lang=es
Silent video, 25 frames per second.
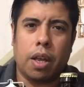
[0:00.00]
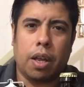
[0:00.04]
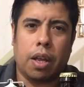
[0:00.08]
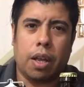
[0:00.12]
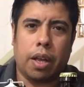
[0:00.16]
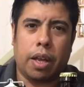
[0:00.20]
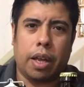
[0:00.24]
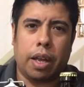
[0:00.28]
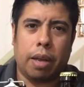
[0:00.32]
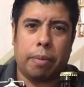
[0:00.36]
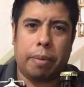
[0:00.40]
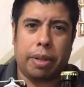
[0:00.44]

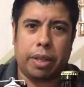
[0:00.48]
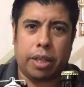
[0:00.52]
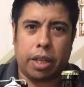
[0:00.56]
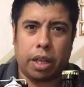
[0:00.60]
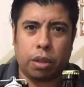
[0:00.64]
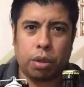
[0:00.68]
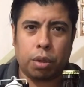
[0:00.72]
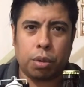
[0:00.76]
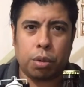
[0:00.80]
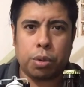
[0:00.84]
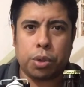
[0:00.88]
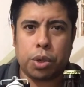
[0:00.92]
eh,
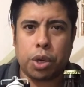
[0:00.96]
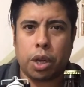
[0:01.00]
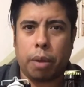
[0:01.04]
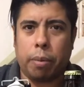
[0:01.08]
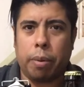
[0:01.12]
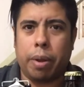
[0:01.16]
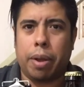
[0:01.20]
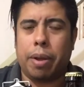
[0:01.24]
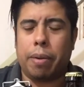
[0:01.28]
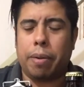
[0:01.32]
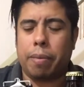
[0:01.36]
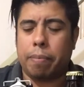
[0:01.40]
vendiendo su
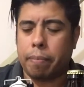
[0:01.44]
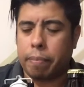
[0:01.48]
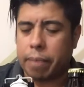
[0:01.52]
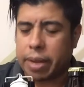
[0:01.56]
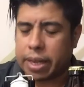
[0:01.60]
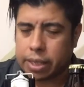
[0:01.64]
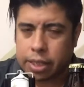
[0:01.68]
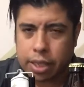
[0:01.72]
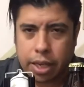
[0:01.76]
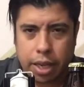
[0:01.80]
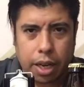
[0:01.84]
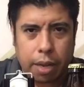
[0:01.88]
cheve,
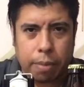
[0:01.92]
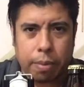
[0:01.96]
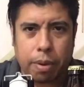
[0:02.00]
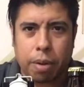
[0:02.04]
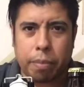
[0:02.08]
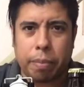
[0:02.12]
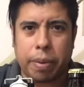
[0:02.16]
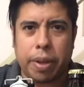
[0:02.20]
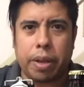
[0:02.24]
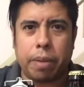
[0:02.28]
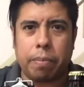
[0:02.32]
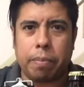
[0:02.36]

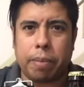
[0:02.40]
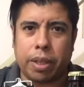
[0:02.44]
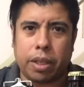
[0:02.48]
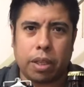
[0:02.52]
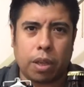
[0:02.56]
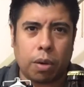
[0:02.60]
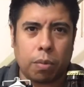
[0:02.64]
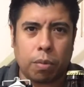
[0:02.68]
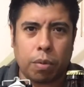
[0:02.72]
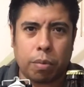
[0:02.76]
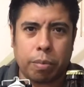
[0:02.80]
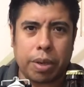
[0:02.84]
escríbanme,
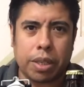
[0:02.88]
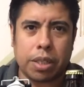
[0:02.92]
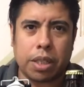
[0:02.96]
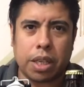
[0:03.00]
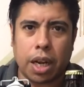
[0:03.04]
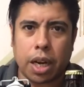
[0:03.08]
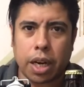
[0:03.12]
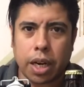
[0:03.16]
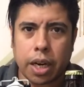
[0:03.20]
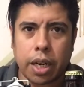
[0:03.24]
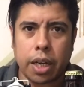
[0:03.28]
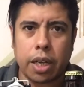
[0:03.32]
mándenme un
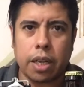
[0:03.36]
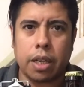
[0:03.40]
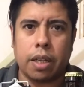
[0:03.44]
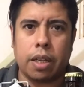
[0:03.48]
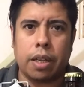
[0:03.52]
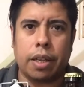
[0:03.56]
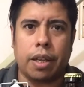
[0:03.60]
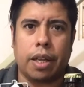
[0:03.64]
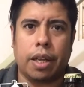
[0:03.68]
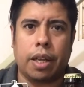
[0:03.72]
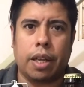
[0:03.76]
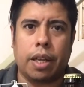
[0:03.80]
mensaje
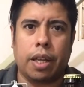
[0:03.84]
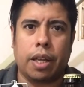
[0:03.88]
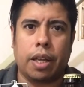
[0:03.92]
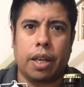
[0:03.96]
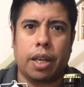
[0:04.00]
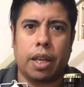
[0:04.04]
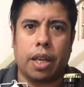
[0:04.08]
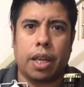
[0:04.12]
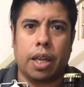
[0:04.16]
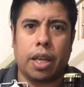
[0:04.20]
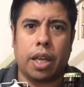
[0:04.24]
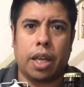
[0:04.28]

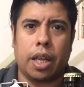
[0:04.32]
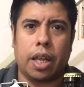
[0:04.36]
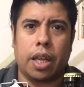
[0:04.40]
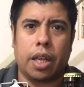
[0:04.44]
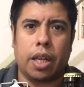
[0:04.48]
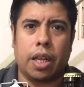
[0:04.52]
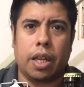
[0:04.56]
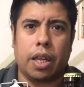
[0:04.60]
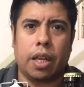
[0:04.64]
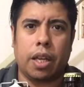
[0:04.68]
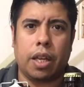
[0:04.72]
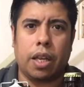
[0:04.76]

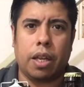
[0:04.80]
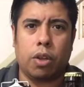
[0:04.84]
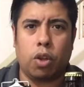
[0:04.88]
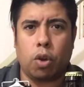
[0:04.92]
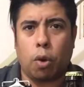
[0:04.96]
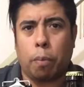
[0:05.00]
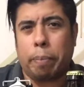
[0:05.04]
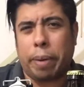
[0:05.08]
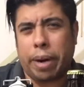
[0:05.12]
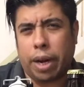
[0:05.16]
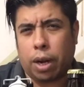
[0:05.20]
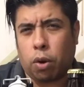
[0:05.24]
y
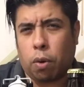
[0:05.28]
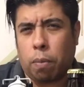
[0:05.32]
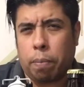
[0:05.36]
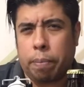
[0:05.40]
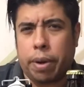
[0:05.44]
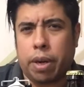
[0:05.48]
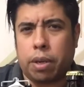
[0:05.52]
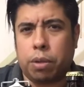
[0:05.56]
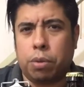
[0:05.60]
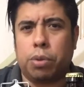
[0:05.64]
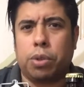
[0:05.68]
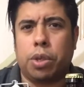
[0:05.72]
yo para
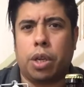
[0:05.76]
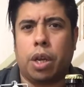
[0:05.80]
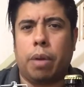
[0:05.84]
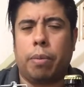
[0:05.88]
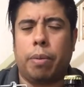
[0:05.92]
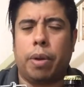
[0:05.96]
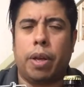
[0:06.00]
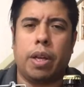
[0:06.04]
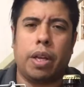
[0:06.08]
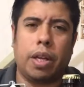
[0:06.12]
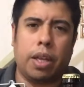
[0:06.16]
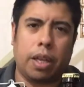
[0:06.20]
comprar su
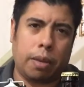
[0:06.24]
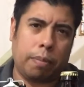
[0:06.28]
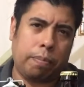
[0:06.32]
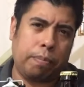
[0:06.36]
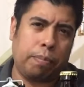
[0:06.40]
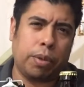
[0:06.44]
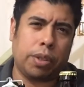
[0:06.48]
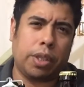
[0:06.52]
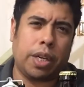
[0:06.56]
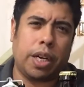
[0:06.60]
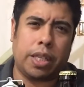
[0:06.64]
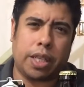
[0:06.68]
cheve y
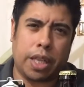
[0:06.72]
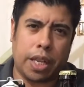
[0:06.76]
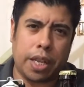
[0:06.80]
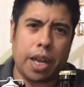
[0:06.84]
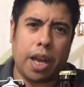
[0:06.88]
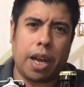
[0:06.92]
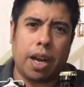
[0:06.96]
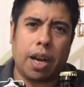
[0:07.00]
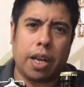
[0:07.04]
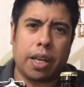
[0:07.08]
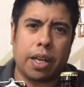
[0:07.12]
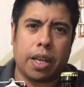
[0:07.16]
pues
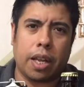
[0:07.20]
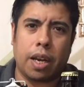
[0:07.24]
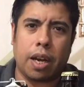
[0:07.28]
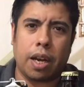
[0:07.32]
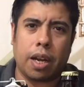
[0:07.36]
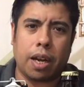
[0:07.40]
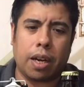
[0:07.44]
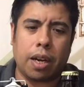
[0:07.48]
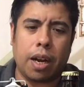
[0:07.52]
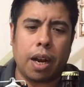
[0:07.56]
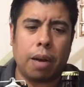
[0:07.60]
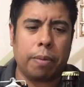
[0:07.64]
reseñarla aquí en el
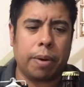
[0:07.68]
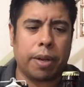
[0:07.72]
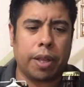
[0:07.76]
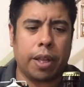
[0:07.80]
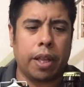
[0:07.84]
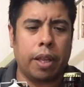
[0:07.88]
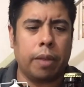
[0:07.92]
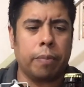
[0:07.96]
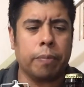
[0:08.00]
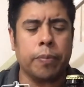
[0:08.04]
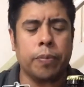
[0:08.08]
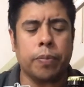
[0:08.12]
canal,
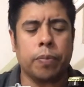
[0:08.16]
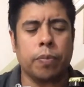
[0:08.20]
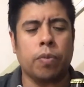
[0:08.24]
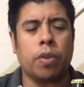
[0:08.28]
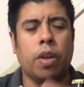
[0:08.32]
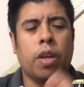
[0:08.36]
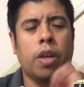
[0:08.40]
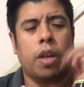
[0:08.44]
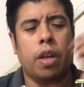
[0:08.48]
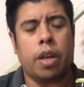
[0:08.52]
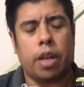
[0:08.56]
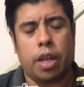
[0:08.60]
¿verdad?
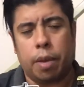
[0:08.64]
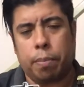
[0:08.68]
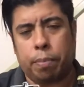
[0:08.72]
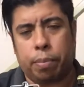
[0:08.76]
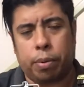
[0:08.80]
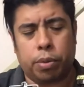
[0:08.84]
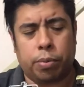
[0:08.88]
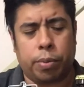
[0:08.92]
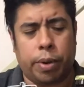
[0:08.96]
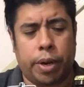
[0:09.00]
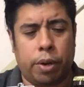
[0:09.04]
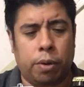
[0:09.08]
Y
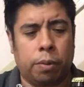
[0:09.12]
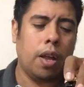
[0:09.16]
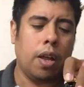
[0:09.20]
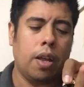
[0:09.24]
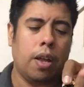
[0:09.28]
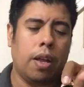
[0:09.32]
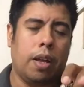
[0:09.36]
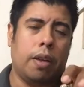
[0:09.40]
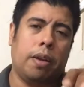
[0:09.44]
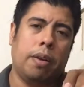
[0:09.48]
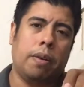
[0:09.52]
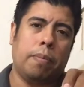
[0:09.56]
pues bueno,
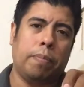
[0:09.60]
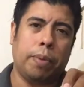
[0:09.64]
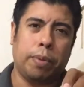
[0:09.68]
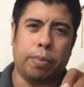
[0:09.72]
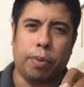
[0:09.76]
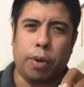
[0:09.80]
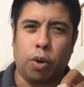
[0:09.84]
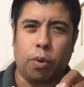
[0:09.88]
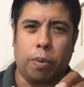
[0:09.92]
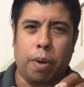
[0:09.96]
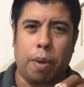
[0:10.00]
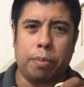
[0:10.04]
pues
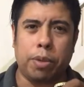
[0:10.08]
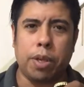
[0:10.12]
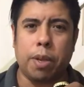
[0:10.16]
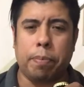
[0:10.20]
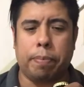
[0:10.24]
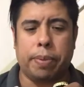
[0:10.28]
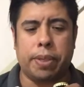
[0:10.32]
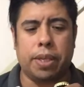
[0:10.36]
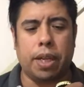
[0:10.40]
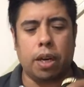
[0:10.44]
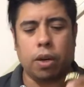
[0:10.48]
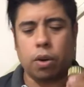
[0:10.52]
bueno, vamos a
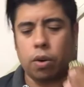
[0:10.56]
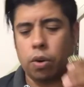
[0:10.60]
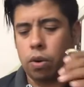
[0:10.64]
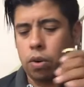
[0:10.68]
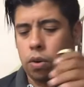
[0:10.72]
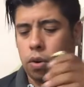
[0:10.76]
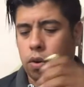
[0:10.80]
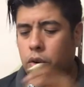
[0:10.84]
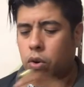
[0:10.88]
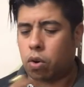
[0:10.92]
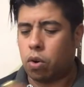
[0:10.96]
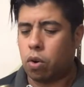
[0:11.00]
empezar
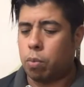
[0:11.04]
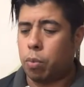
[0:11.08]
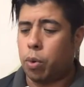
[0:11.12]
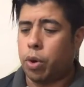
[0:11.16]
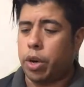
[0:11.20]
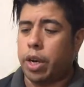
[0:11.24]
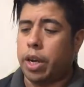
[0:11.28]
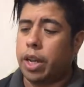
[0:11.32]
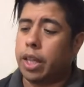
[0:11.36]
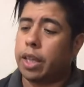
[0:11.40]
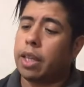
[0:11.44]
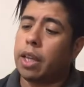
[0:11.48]
con,
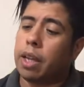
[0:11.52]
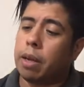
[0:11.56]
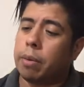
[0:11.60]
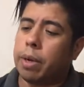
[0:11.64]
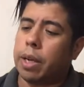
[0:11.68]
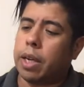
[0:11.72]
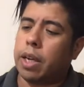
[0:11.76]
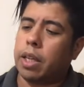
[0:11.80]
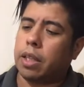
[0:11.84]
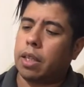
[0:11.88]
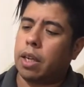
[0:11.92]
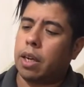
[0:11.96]
Morenita, a
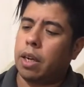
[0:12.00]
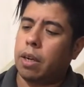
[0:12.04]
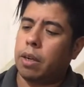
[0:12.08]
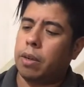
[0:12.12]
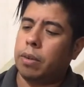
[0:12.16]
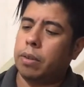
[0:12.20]
ver qué tal.